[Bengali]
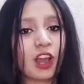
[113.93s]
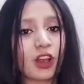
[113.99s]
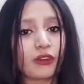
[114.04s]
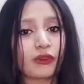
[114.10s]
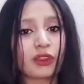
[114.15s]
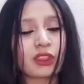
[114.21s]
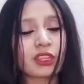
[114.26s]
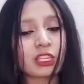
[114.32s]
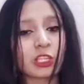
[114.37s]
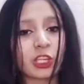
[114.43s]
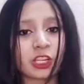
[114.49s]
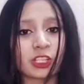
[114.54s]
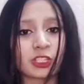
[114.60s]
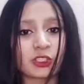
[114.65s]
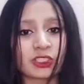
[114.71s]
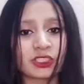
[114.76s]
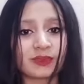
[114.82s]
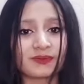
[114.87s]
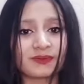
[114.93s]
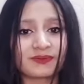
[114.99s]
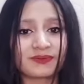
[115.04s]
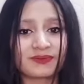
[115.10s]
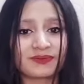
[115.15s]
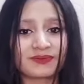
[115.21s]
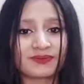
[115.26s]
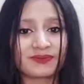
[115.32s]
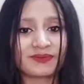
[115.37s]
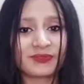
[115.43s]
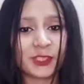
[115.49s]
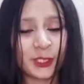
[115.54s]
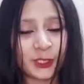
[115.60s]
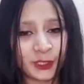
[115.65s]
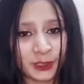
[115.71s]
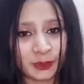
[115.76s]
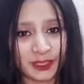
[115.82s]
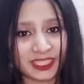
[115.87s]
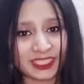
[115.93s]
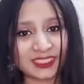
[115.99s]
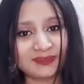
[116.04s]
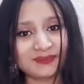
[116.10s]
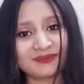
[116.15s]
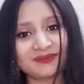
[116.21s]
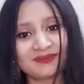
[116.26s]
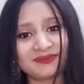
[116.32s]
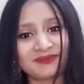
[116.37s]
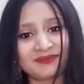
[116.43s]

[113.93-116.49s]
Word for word: অফিসে সরাসরি ধন্যবাদ